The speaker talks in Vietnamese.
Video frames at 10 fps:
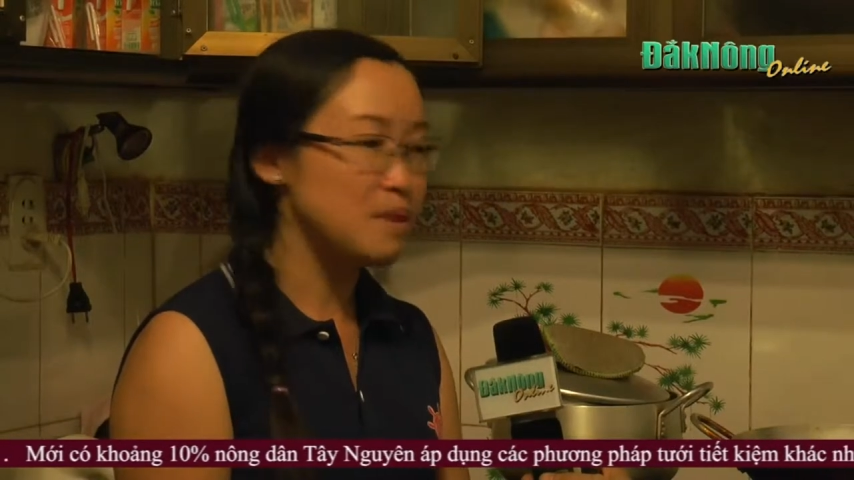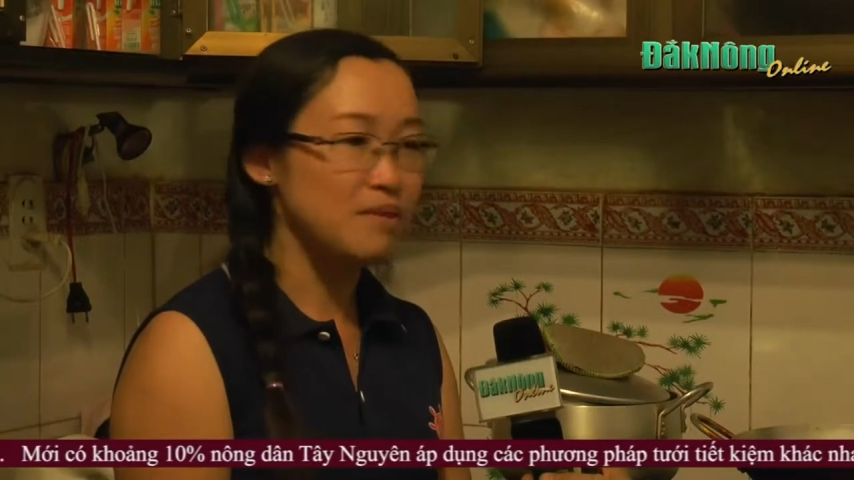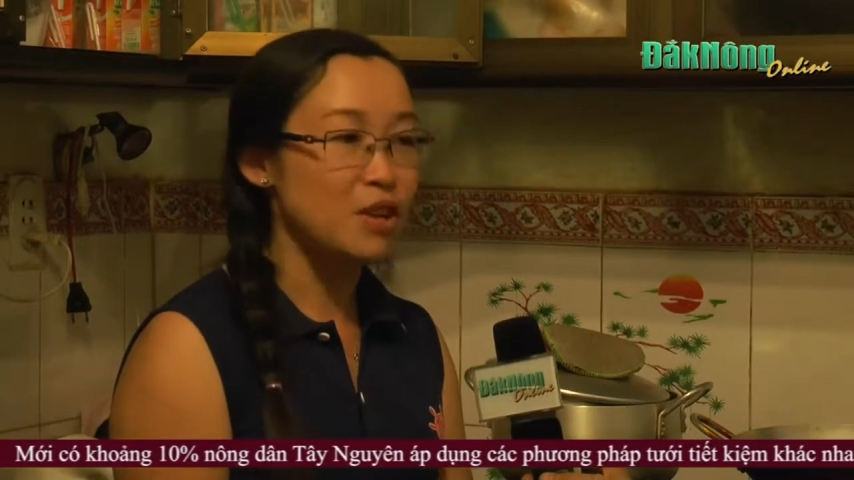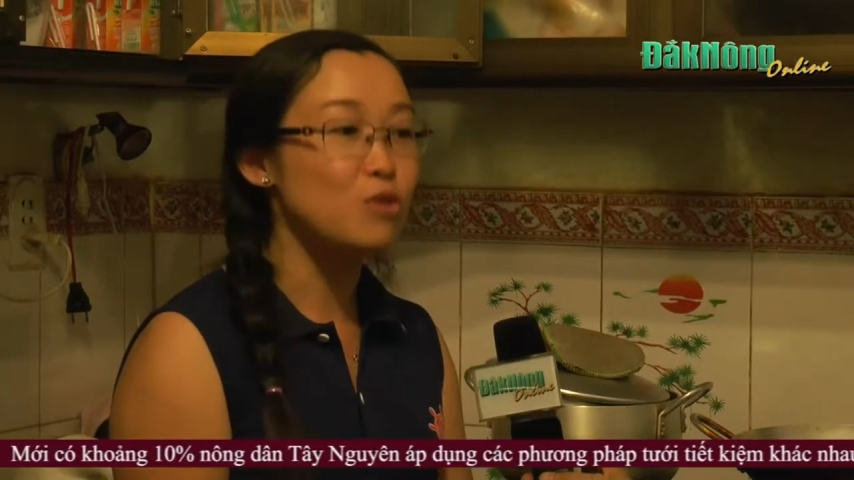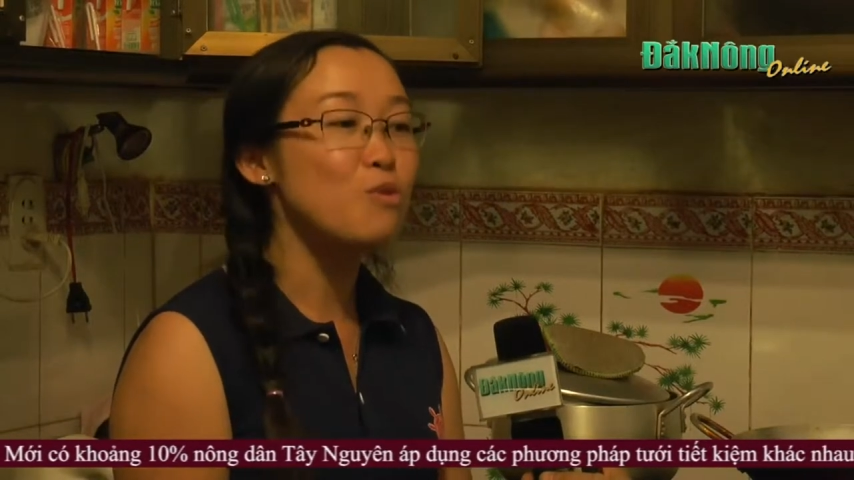
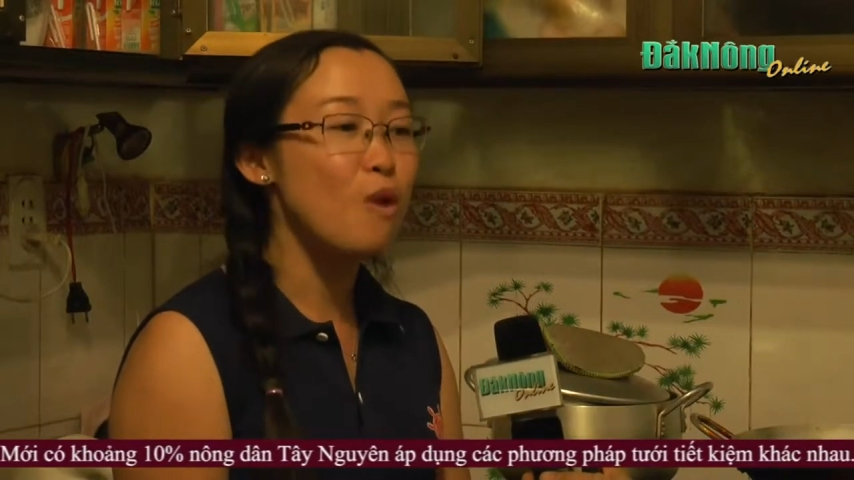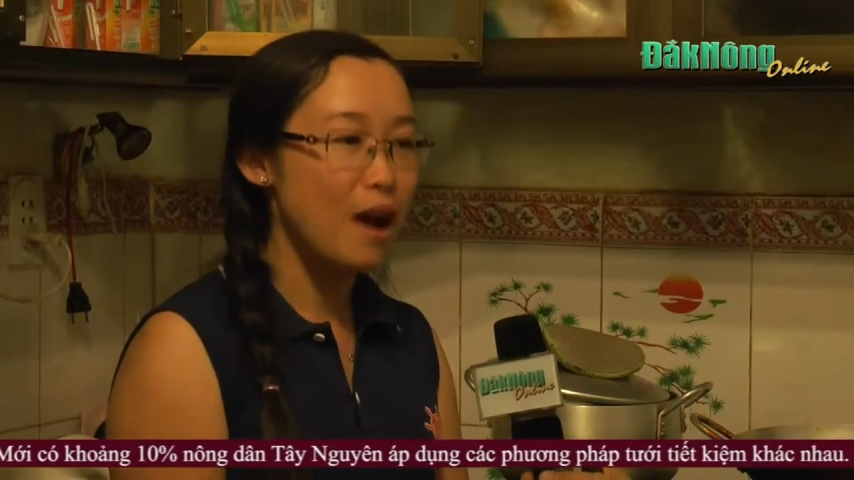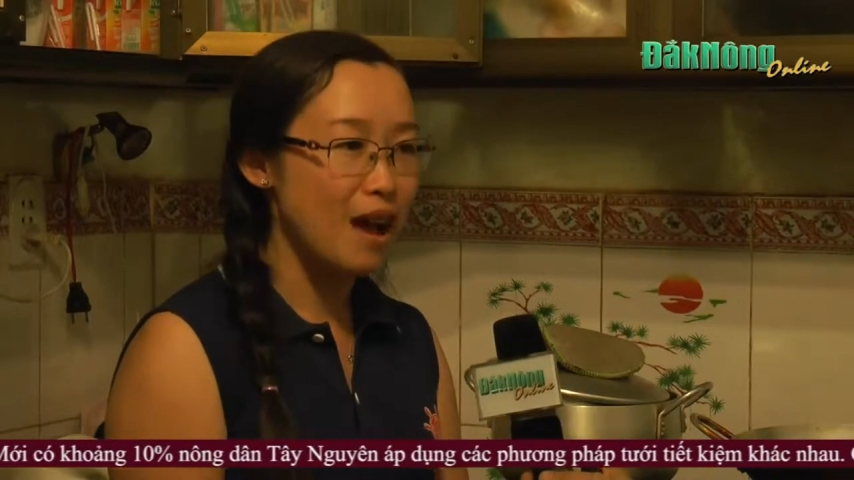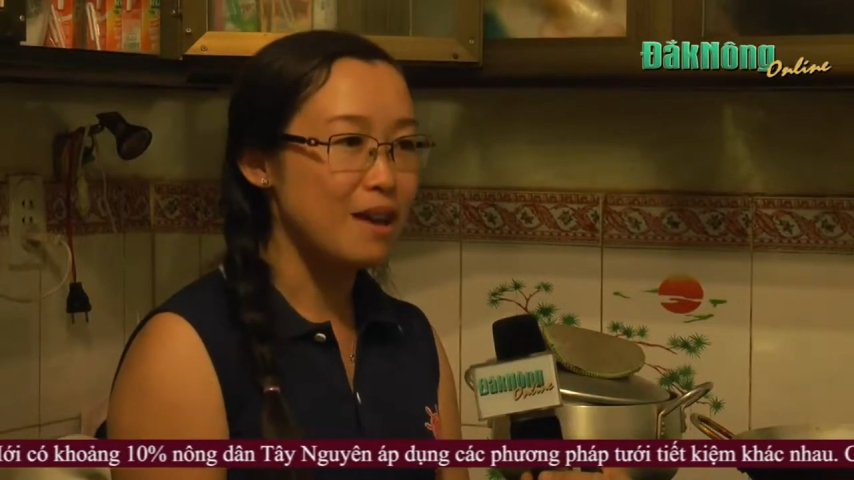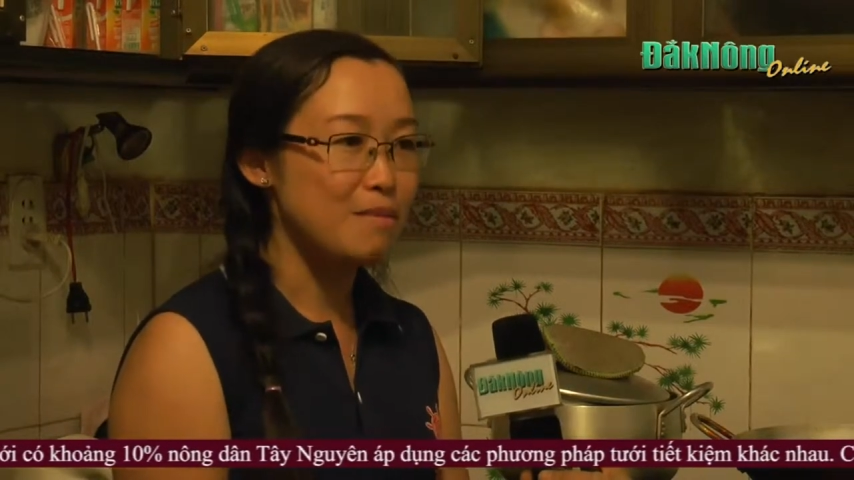mình phải dung
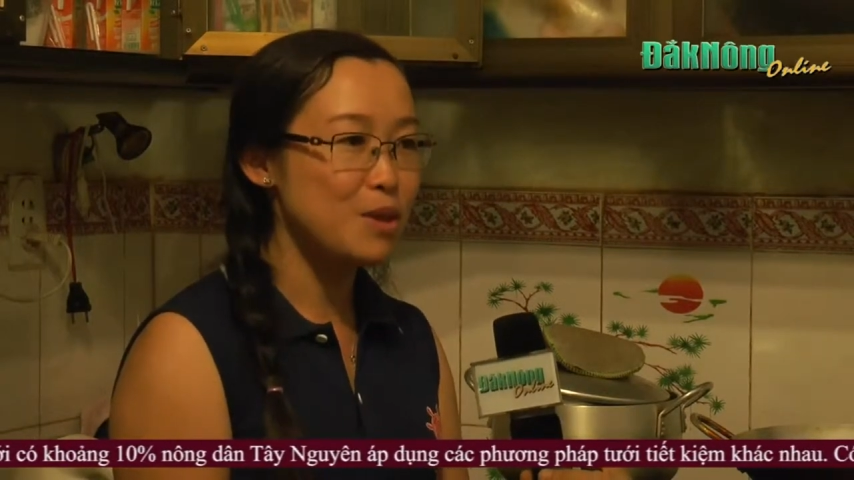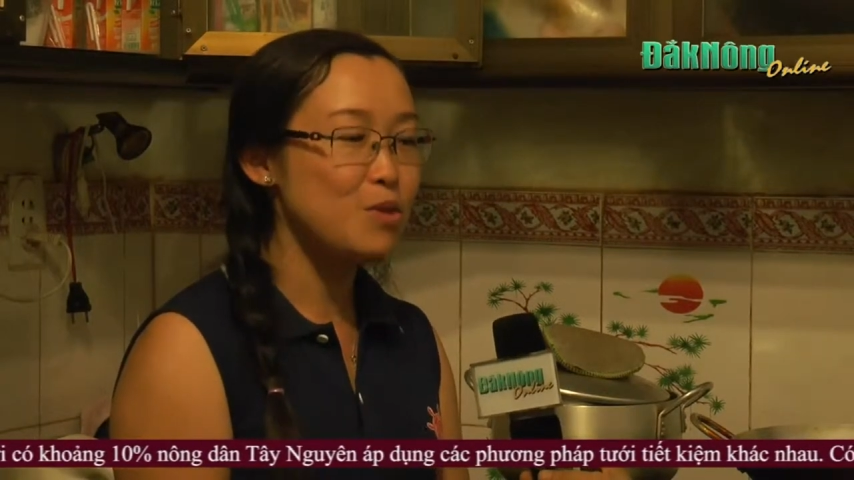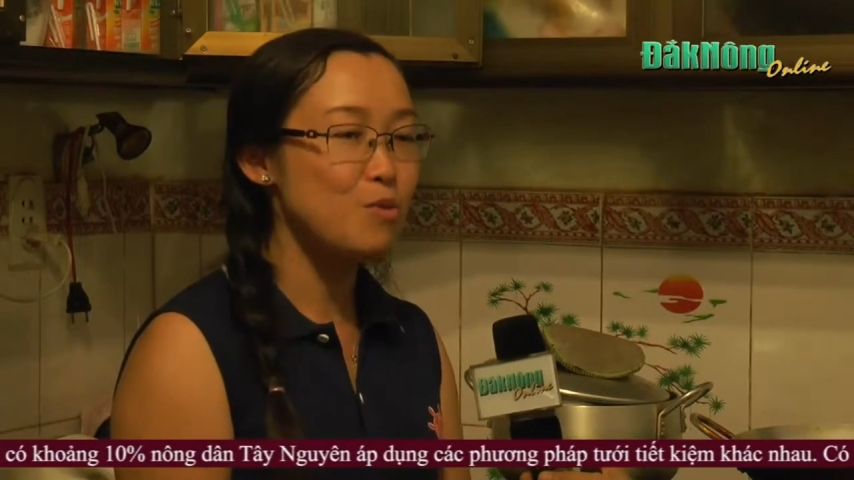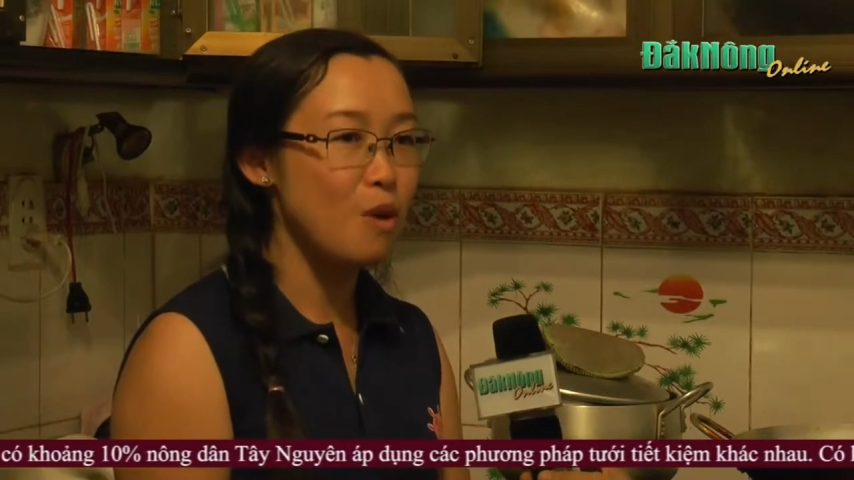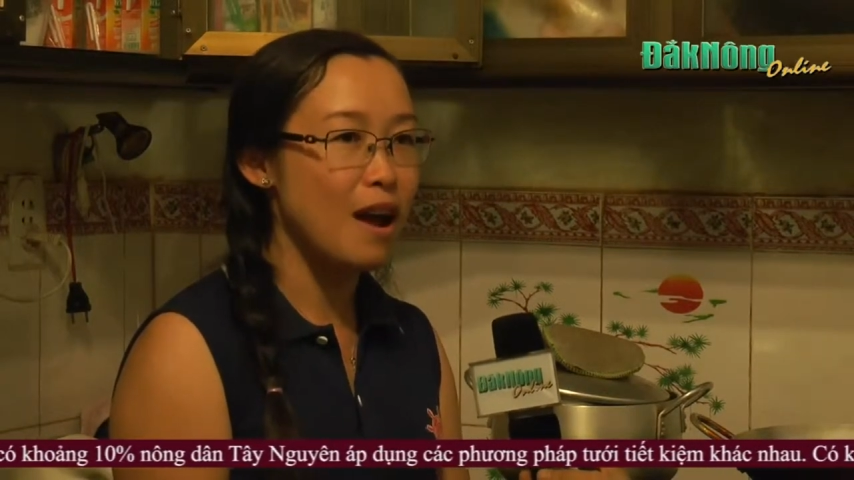hòa
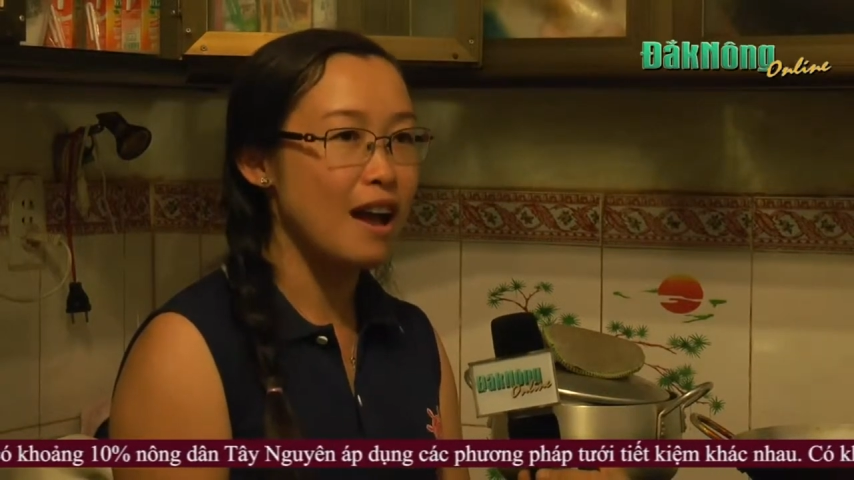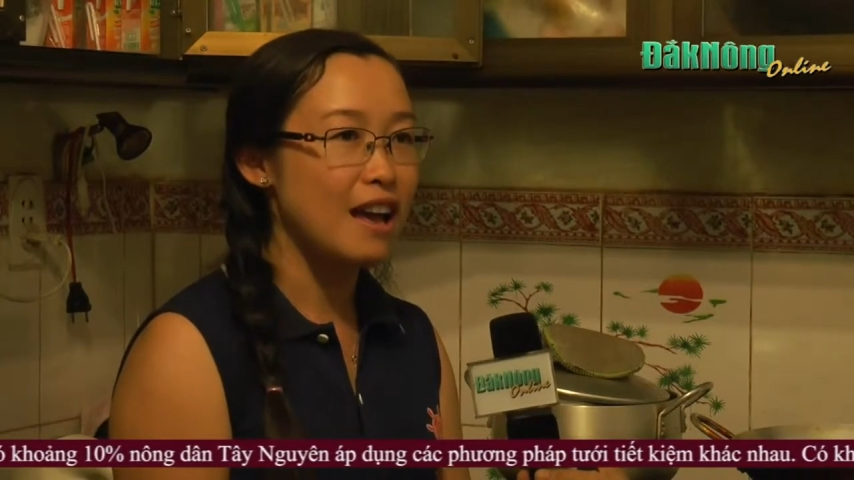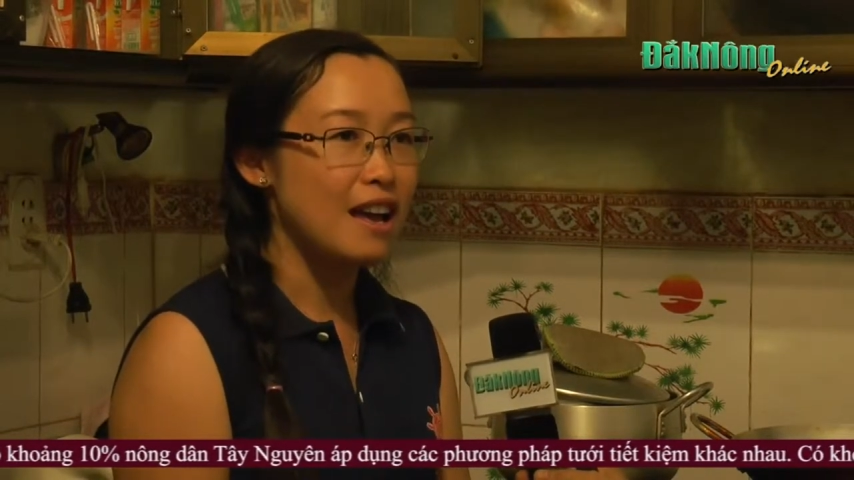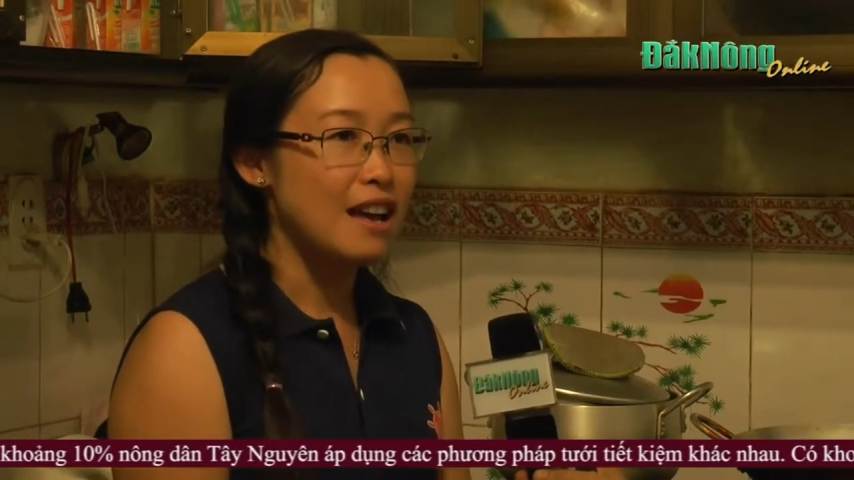biết dung hòa